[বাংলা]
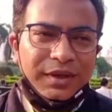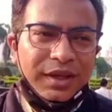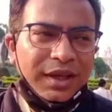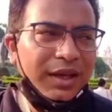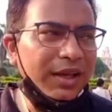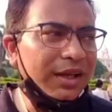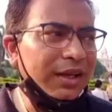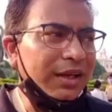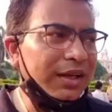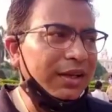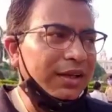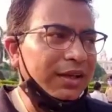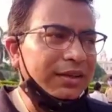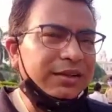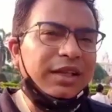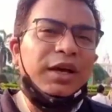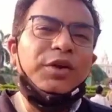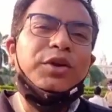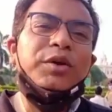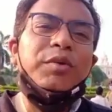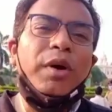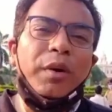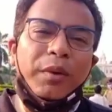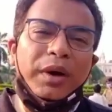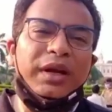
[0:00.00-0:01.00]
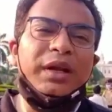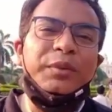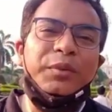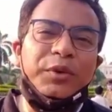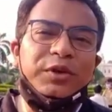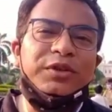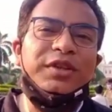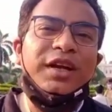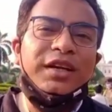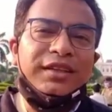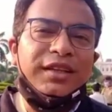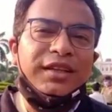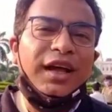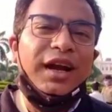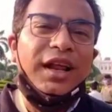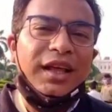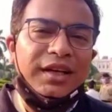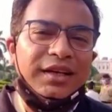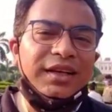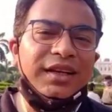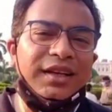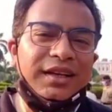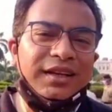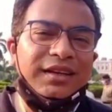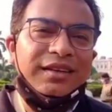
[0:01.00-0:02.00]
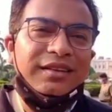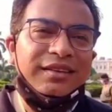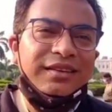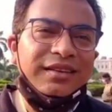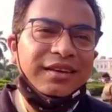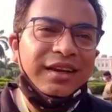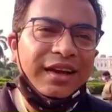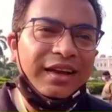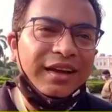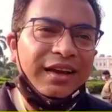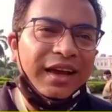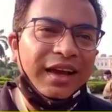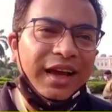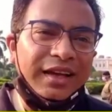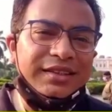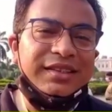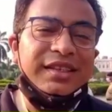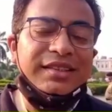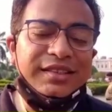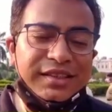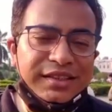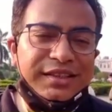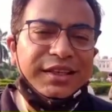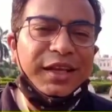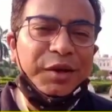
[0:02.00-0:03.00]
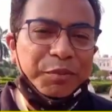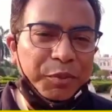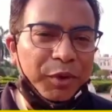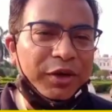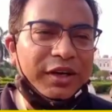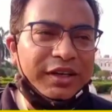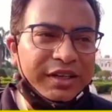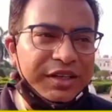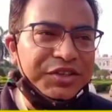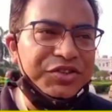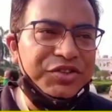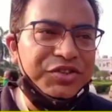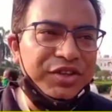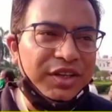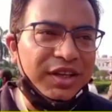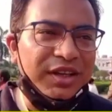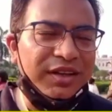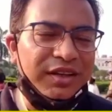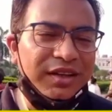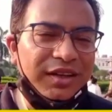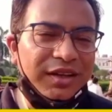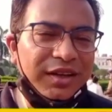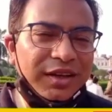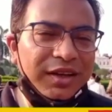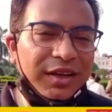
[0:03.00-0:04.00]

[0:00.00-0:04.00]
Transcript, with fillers: দাদা আমি ভবানীপুর থেকে দাঁড়াননি অ্যাজ এ সিনিয়র পলিটিশিয়ান